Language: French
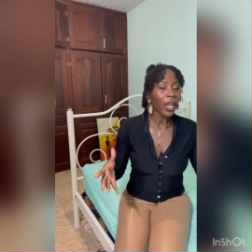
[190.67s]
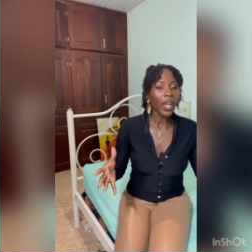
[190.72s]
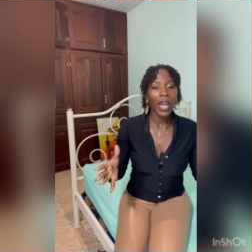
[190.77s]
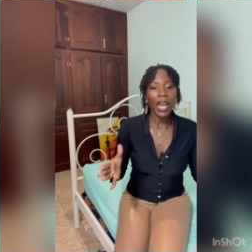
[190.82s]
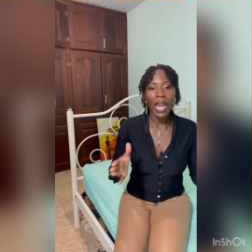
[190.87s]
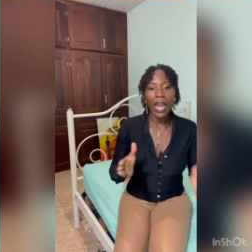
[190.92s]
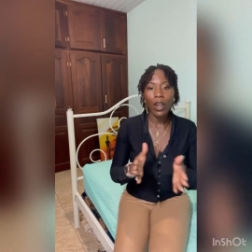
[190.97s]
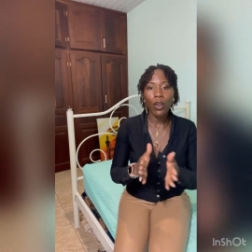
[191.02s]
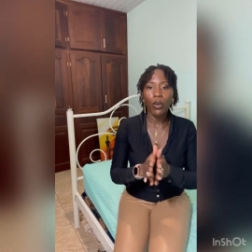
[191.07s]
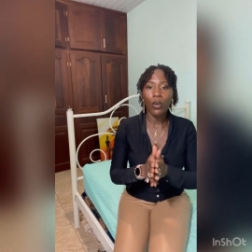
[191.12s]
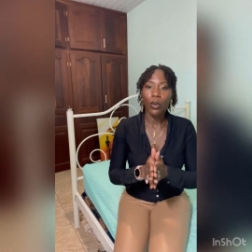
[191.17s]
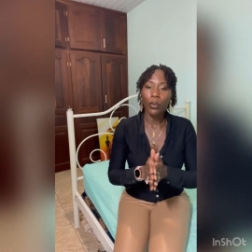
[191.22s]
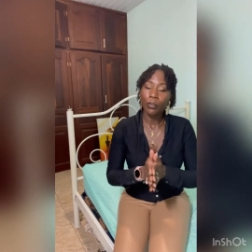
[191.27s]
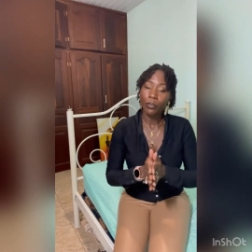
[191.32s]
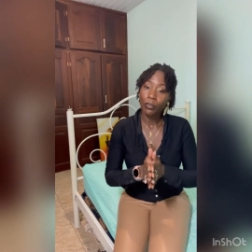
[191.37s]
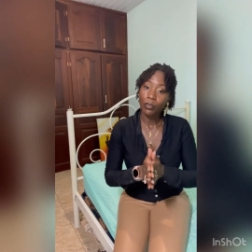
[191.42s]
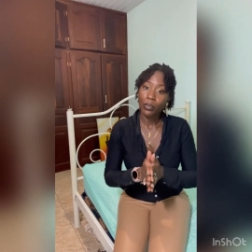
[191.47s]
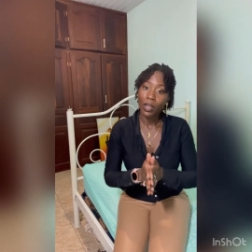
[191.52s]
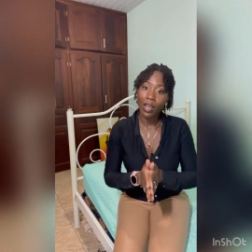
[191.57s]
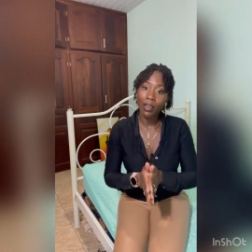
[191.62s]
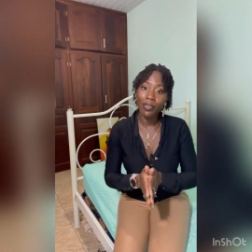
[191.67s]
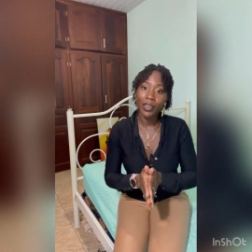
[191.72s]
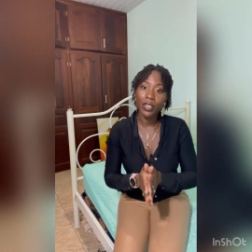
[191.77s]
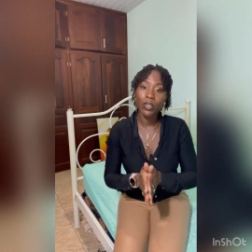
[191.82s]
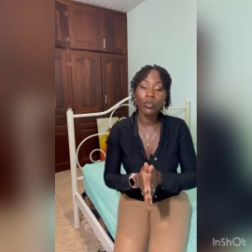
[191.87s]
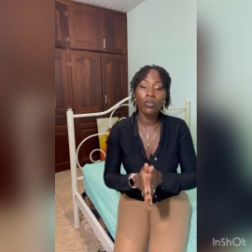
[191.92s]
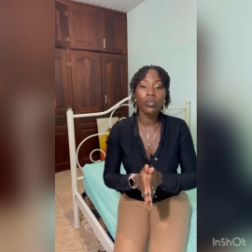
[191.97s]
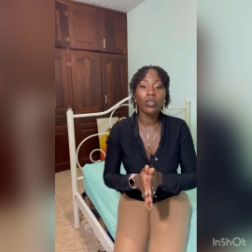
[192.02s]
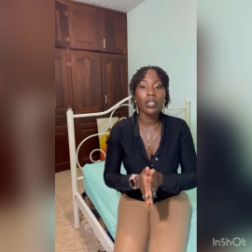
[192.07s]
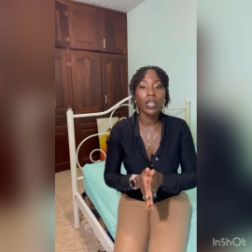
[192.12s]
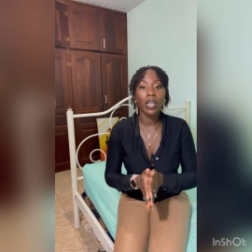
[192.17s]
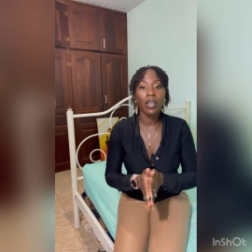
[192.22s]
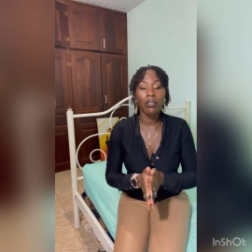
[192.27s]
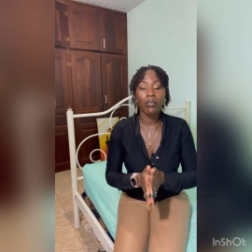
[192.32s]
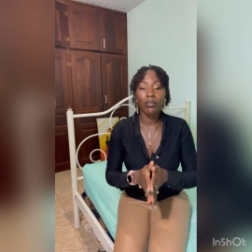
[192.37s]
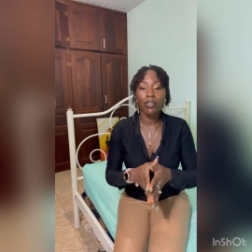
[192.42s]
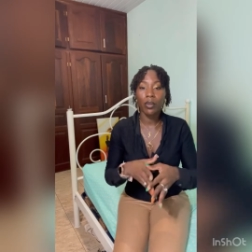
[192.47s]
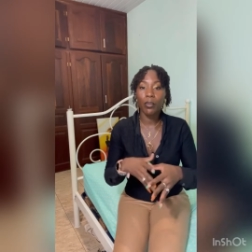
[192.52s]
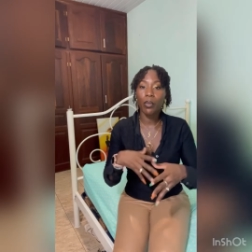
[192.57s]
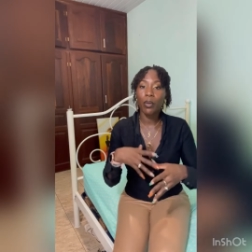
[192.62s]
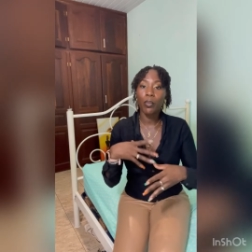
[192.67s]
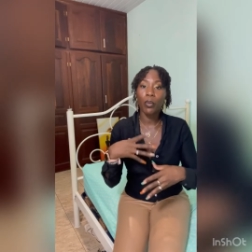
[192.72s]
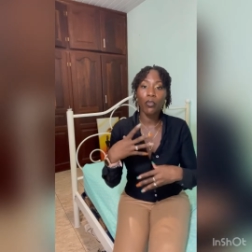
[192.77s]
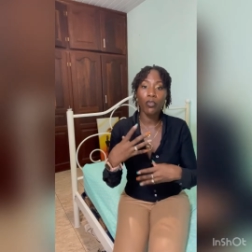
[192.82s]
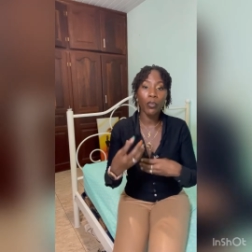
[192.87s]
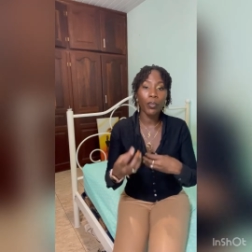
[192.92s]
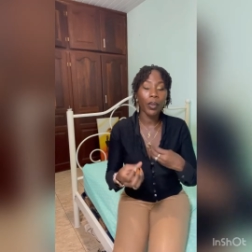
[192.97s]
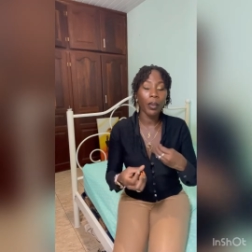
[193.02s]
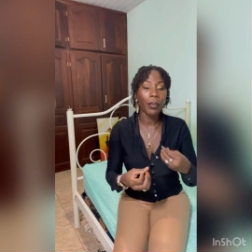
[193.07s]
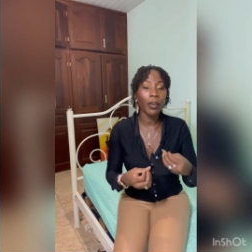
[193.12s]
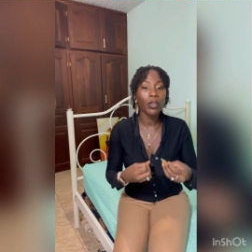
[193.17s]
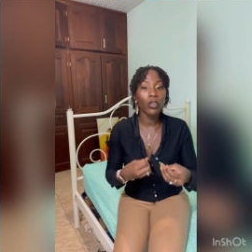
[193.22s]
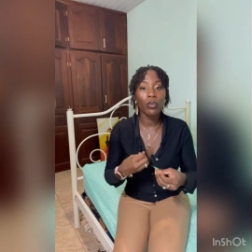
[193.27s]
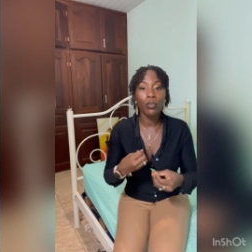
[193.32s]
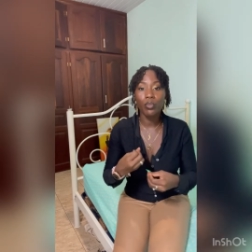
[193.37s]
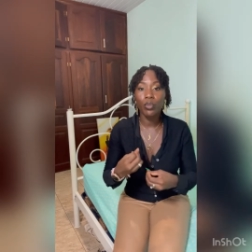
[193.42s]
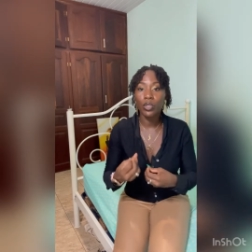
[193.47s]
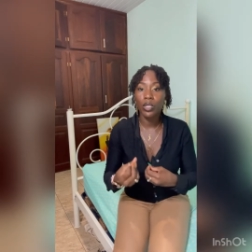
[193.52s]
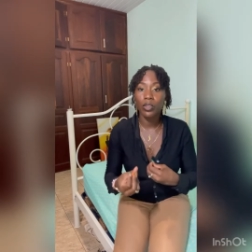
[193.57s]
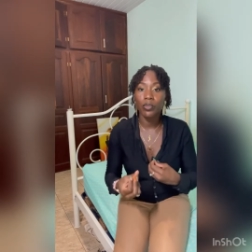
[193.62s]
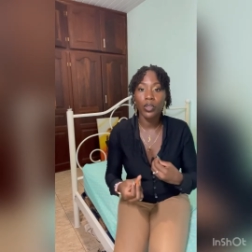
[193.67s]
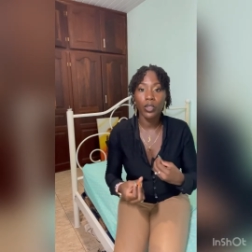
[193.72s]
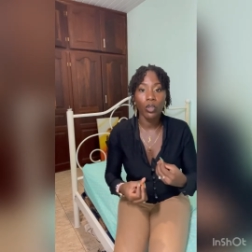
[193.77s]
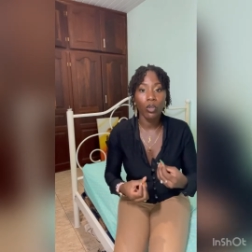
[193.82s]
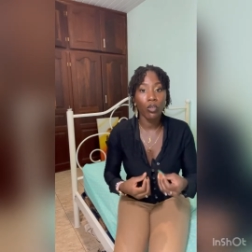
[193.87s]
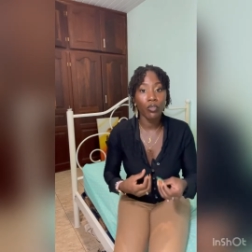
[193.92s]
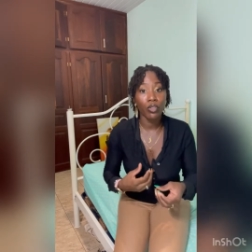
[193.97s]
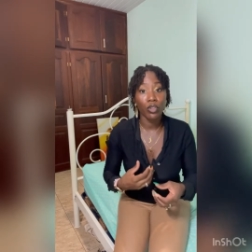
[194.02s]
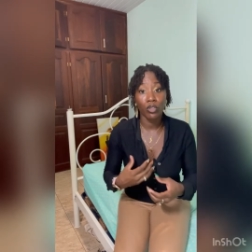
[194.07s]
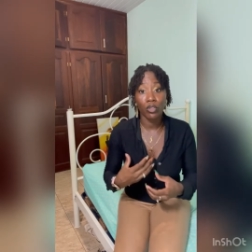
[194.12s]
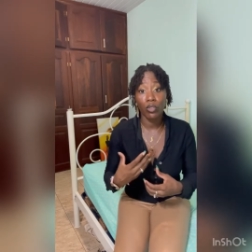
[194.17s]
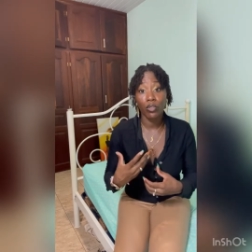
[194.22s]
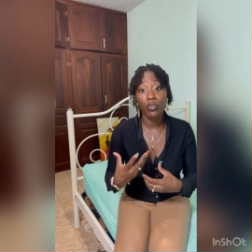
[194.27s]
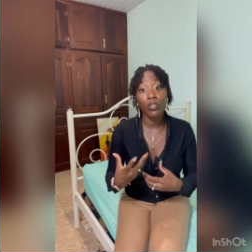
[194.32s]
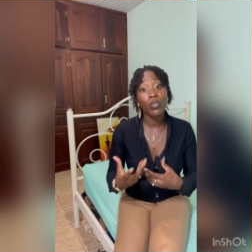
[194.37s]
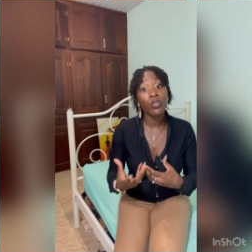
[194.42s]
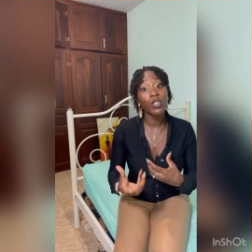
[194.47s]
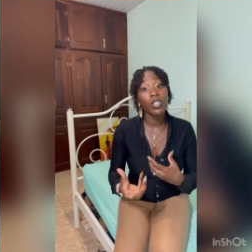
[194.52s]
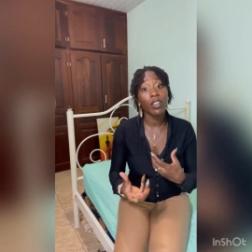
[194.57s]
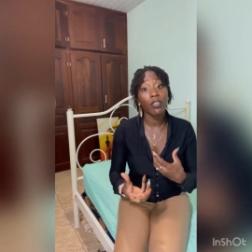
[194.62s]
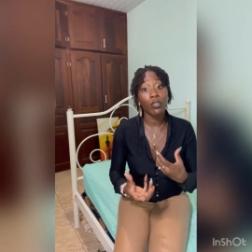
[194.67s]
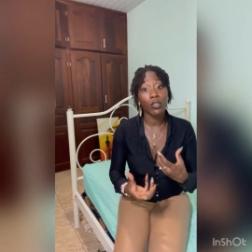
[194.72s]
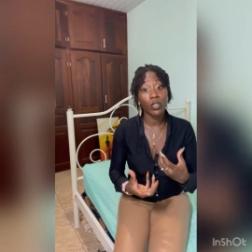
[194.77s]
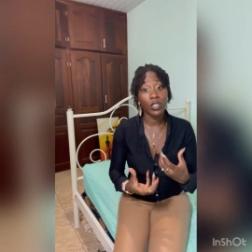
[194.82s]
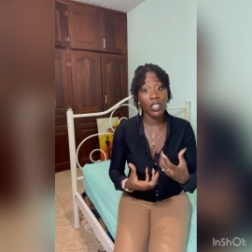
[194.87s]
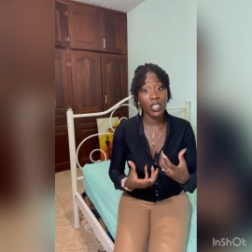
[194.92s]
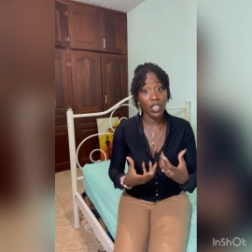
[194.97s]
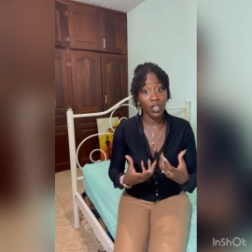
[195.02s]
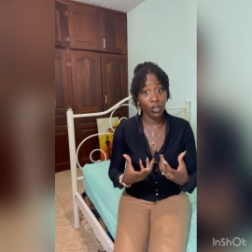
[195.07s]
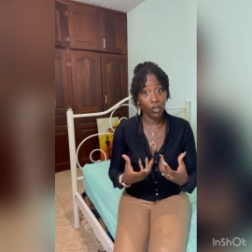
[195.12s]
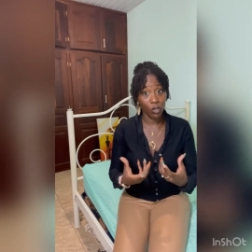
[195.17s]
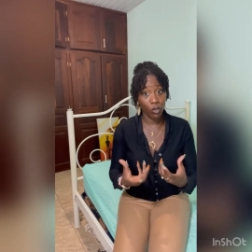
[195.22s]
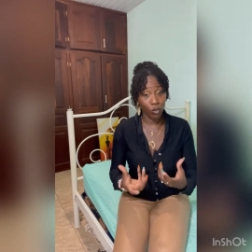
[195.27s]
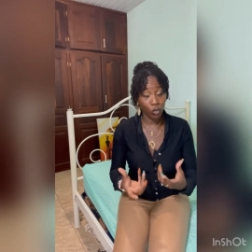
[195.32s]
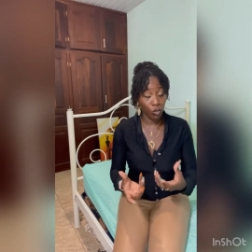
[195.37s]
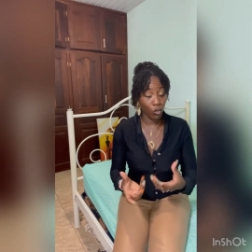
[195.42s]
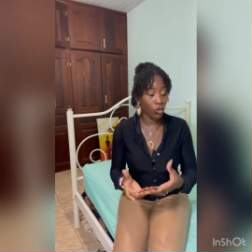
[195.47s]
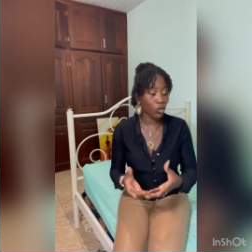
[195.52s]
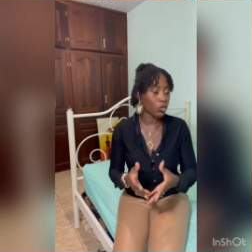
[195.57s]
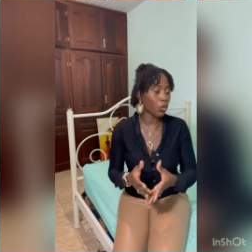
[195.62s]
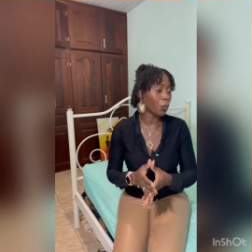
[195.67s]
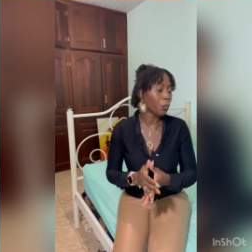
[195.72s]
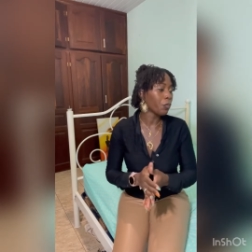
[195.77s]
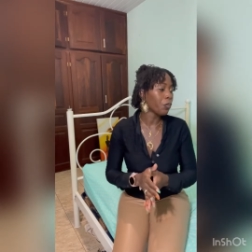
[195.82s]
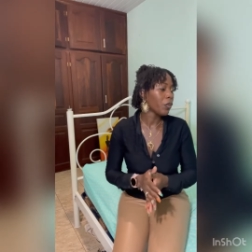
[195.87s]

Alors, avec tout ça, vraiment, pour vous permettre de booster votre confiance en vous, vous avez aussi des solutions.